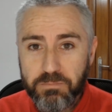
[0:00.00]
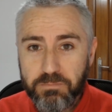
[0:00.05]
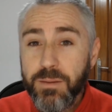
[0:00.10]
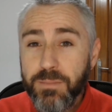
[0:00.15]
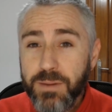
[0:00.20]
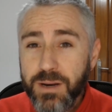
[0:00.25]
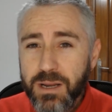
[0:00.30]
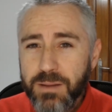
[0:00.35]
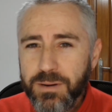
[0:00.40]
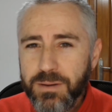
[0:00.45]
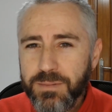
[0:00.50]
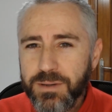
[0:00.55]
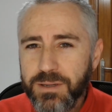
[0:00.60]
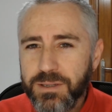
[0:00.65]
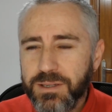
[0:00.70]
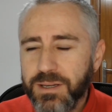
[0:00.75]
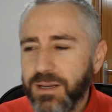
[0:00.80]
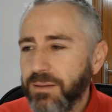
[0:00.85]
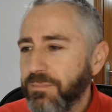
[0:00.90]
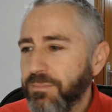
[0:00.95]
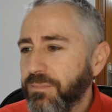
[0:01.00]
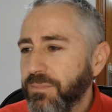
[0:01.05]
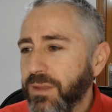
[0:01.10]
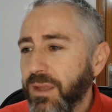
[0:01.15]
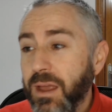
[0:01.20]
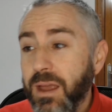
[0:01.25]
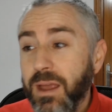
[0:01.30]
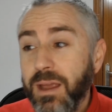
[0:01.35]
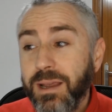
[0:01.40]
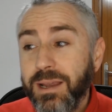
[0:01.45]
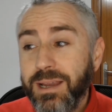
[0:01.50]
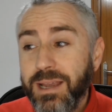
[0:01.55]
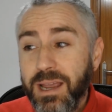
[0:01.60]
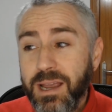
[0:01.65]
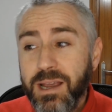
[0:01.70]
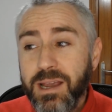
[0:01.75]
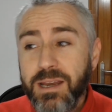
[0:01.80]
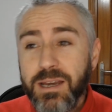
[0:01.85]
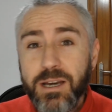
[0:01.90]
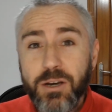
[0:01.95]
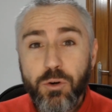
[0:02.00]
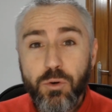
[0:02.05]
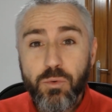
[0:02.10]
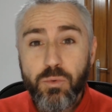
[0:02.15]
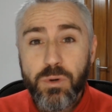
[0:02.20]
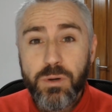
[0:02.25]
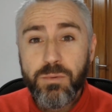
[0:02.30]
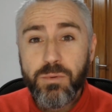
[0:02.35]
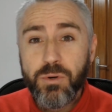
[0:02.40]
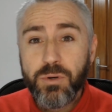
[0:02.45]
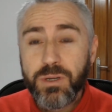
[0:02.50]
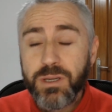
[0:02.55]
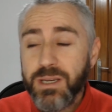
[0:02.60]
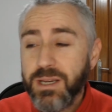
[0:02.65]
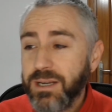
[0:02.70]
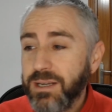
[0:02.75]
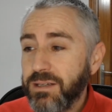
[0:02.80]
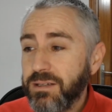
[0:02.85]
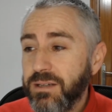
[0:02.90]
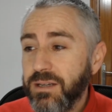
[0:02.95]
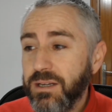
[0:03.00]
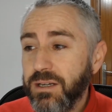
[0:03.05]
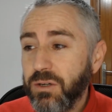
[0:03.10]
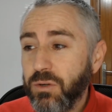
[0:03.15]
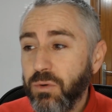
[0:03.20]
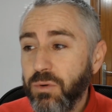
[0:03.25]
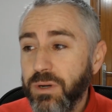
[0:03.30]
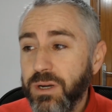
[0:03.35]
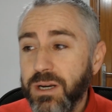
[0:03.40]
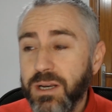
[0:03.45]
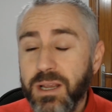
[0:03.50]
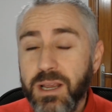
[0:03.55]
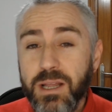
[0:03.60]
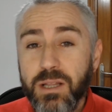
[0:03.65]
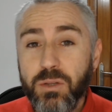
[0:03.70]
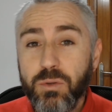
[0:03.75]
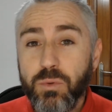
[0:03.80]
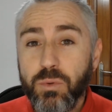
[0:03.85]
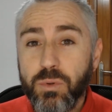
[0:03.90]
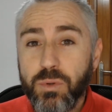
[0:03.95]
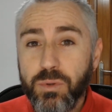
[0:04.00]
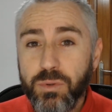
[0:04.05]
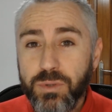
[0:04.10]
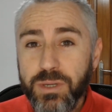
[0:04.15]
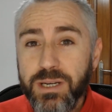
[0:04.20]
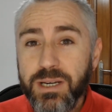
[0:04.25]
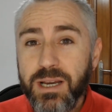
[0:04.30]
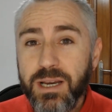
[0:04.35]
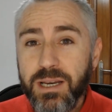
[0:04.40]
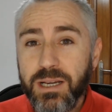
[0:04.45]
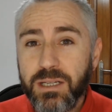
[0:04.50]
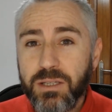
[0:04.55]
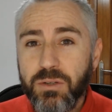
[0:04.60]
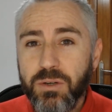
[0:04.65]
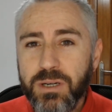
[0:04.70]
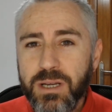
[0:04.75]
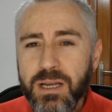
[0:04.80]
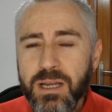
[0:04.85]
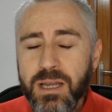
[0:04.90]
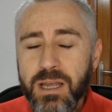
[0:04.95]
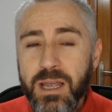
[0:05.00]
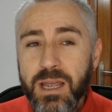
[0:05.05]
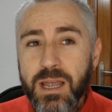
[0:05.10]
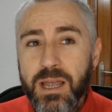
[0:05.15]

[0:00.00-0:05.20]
Primera premisa, ¿Qué género nuevo quieres incluir en tu rutina lectora?